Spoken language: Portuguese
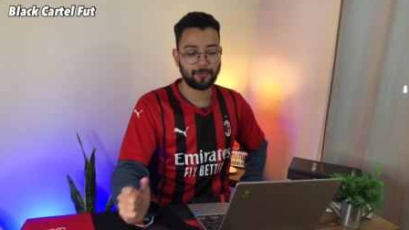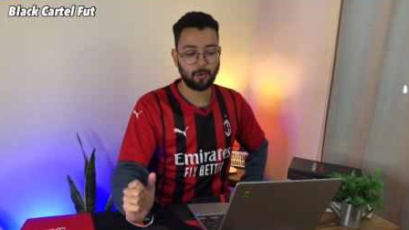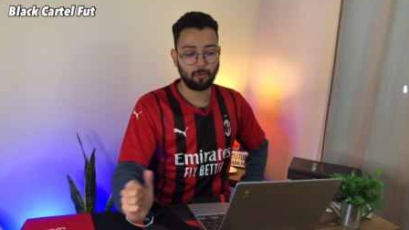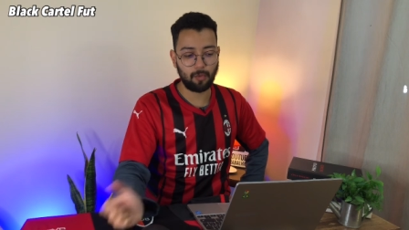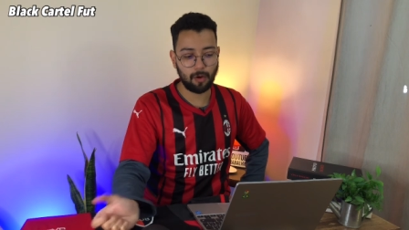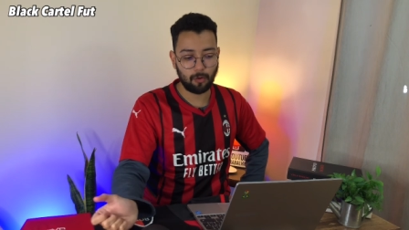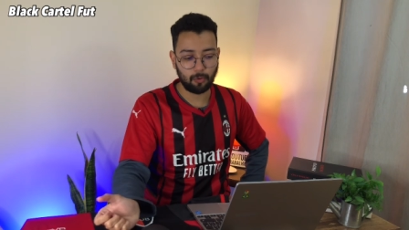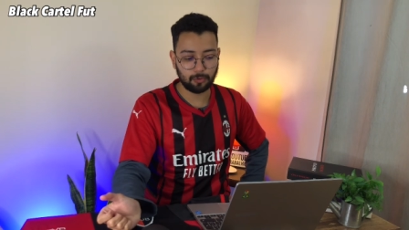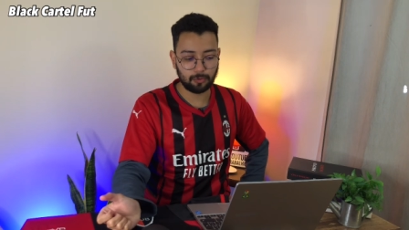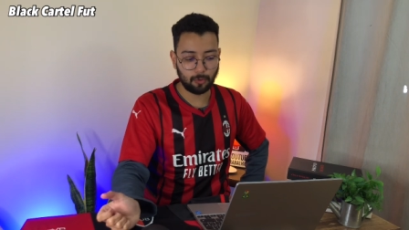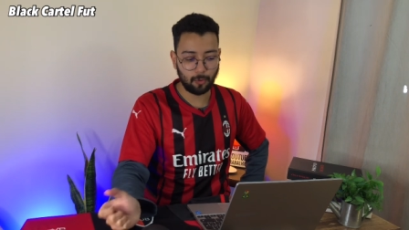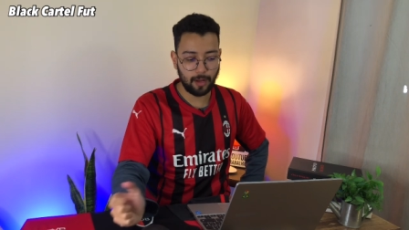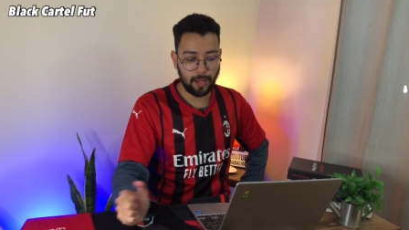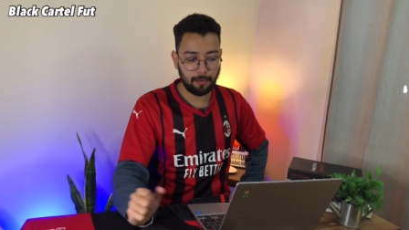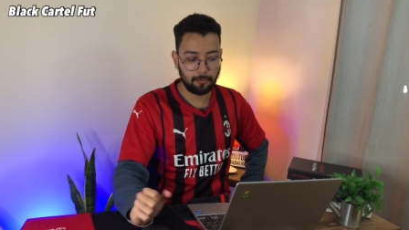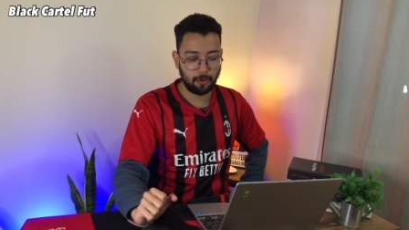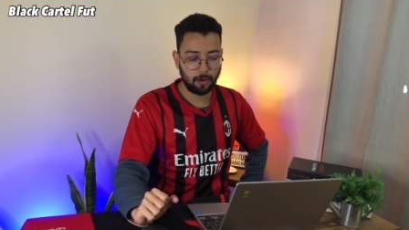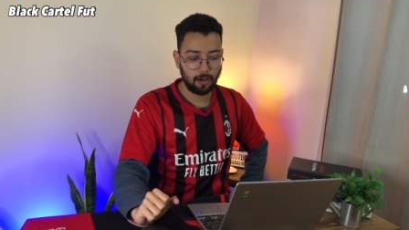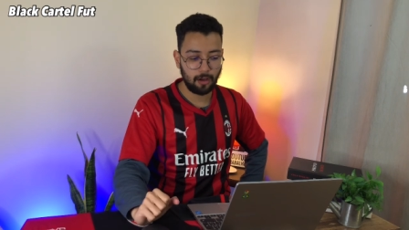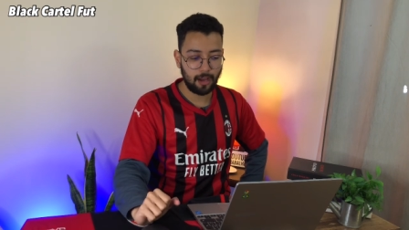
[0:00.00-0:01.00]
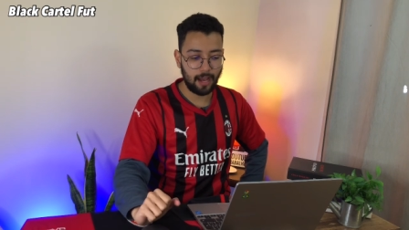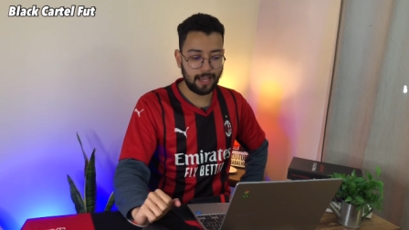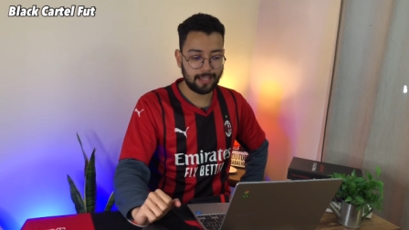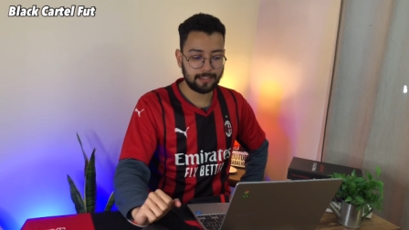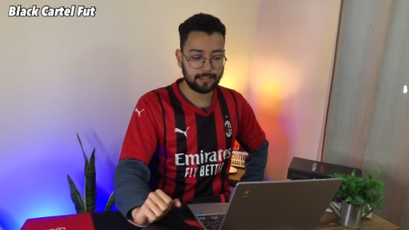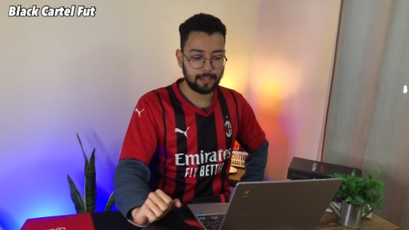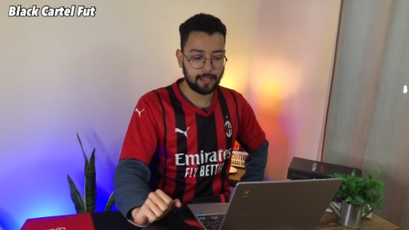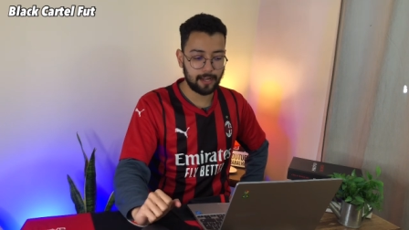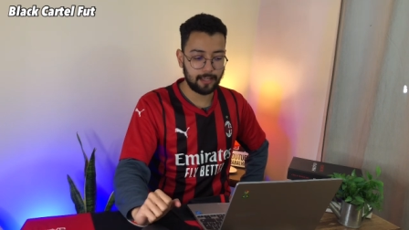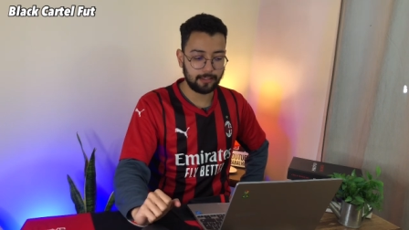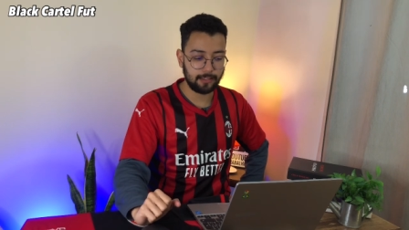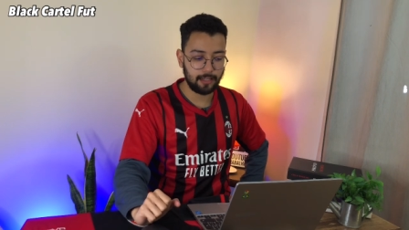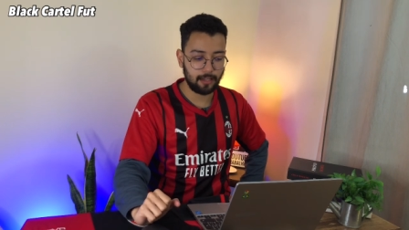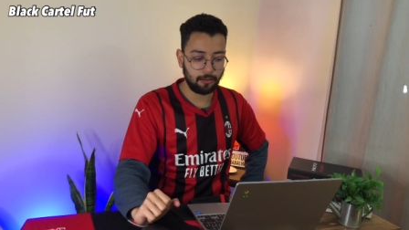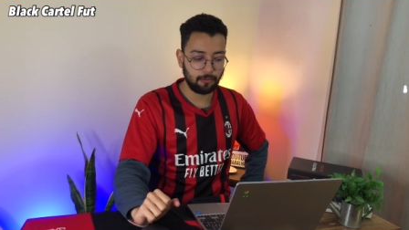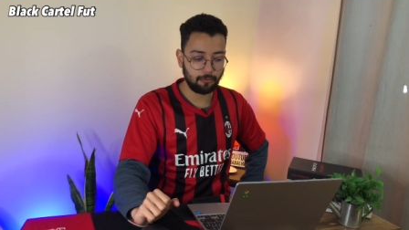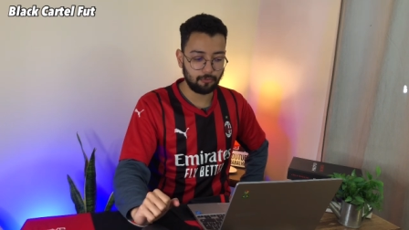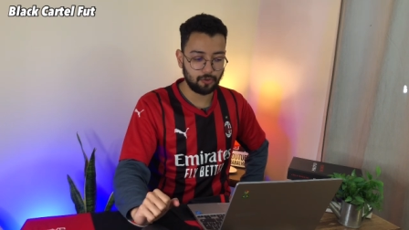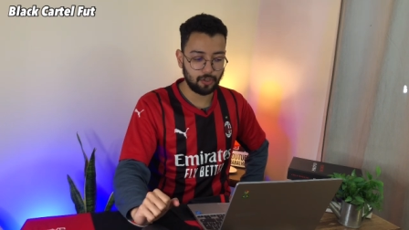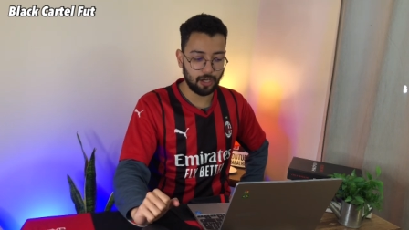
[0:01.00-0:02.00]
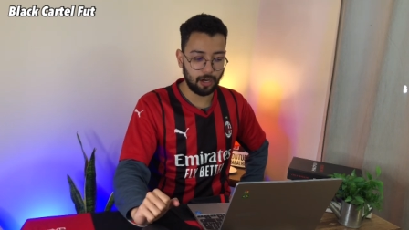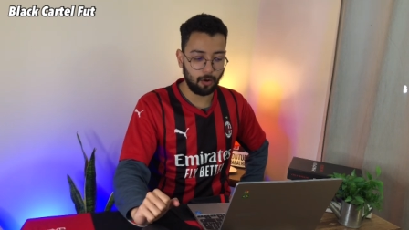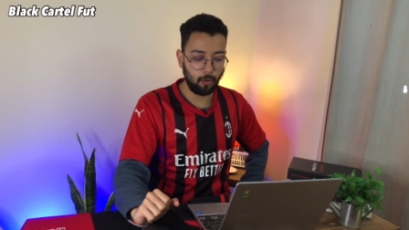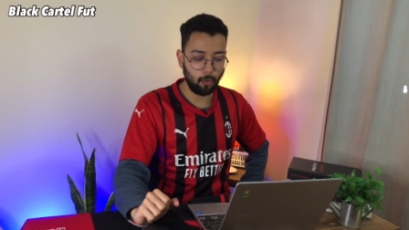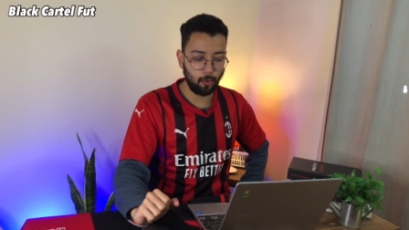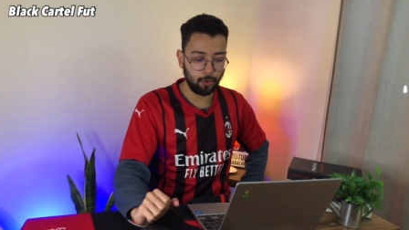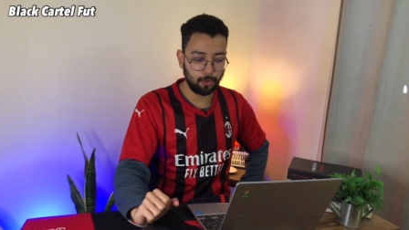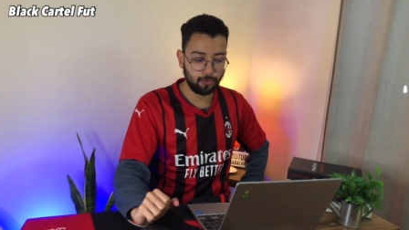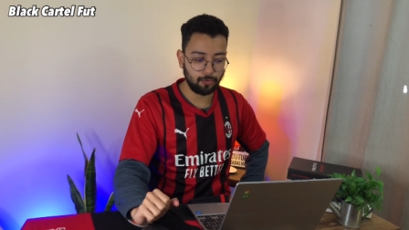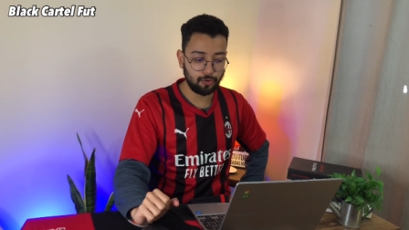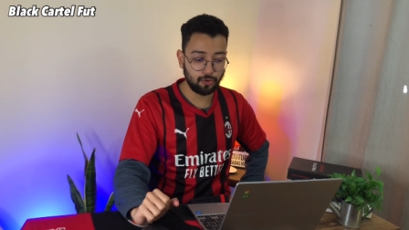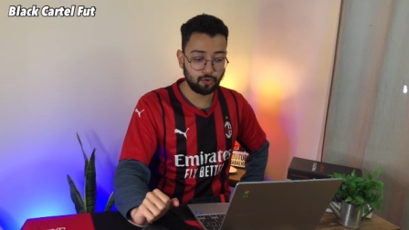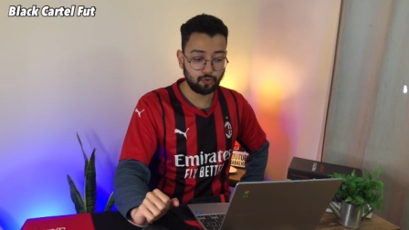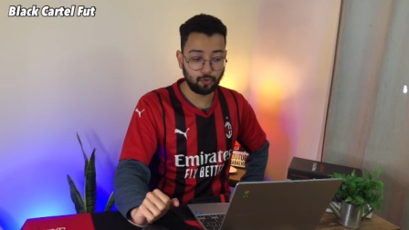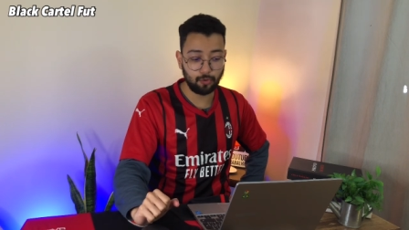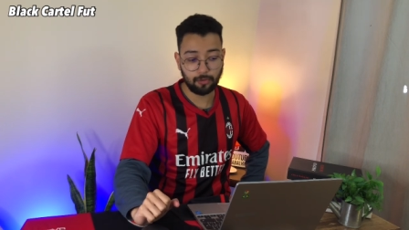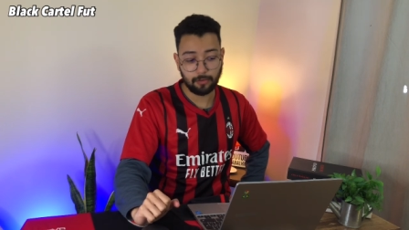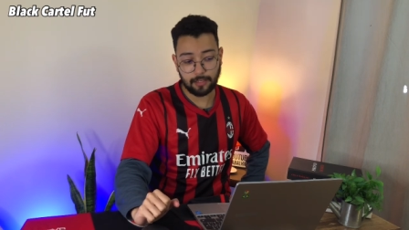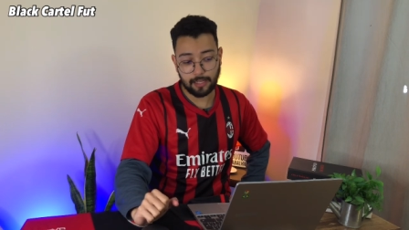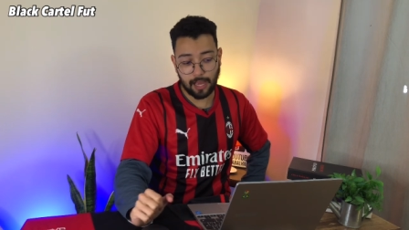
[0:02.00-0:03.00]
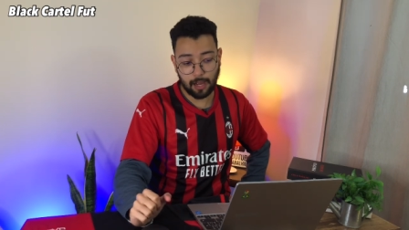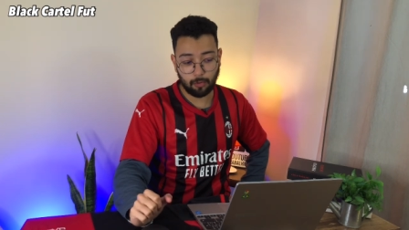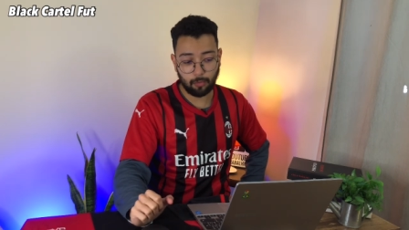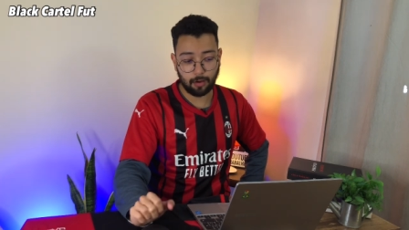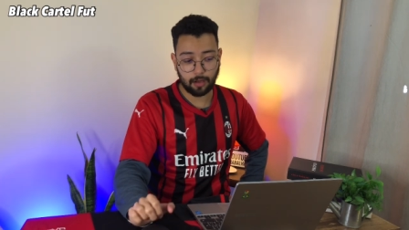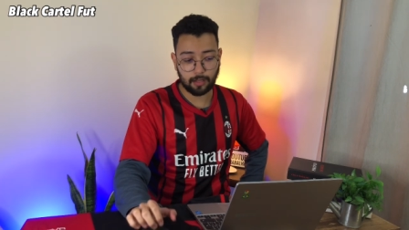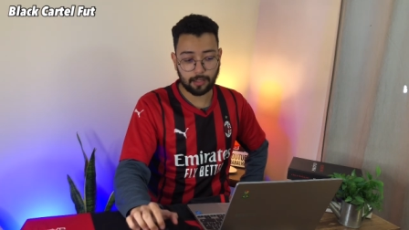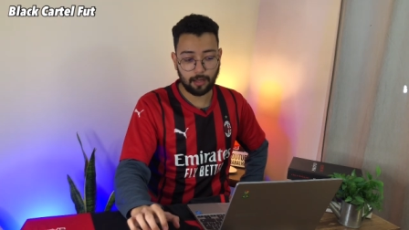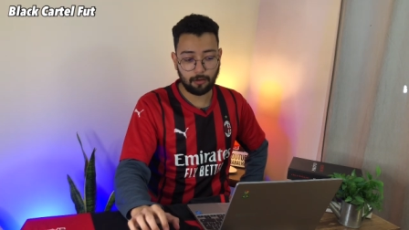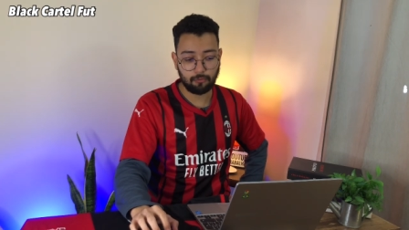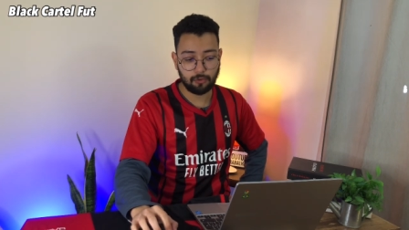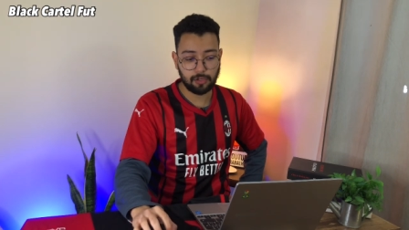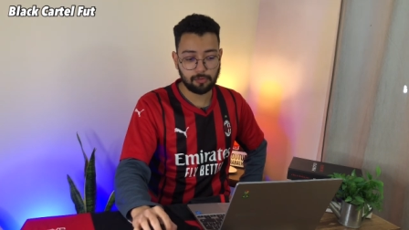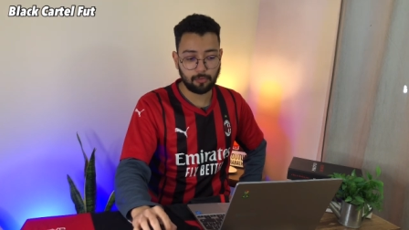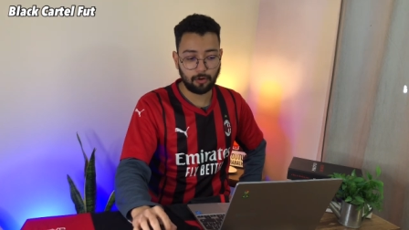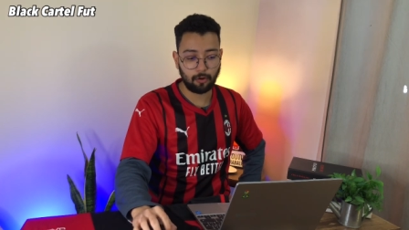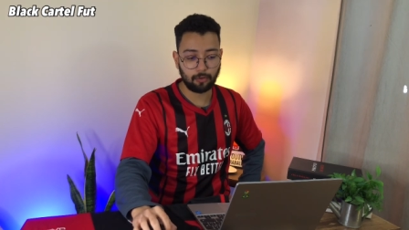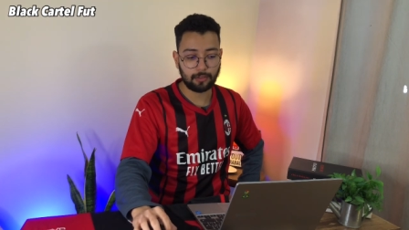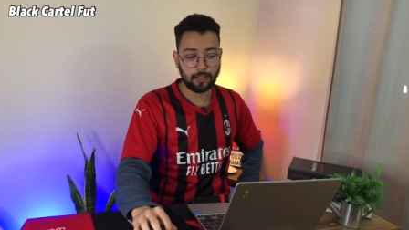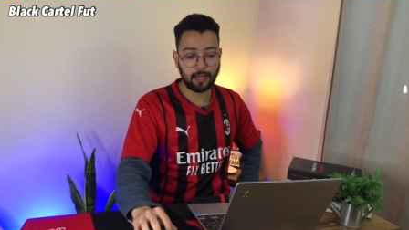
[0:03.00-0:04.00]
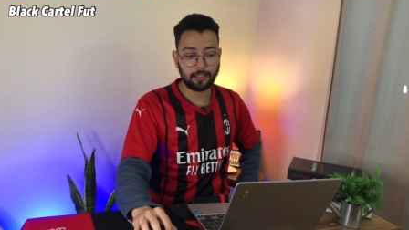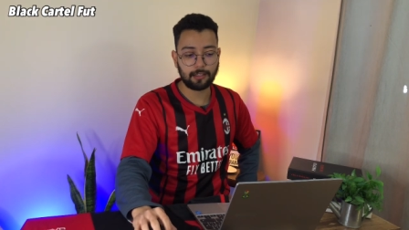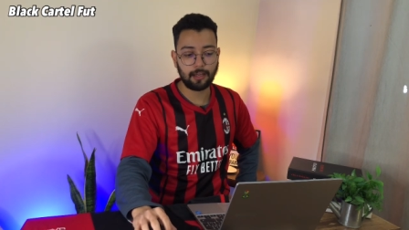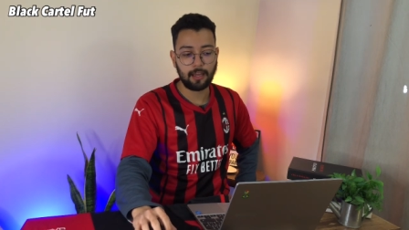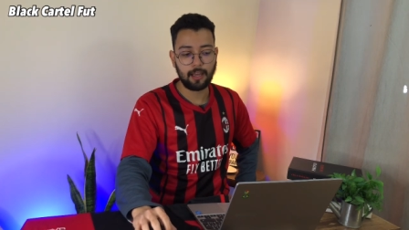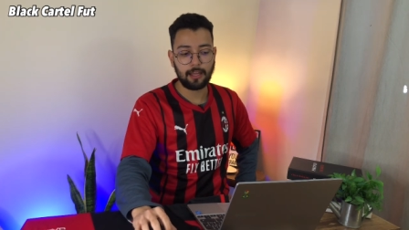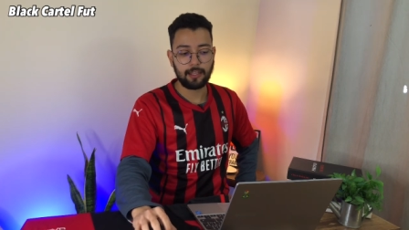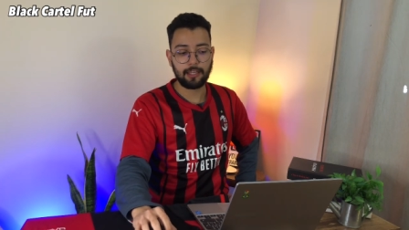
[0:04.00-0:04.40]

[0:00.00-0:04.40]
Uma contra o Remo, a estreia dele no dia 8 de junho e agora na última rodada,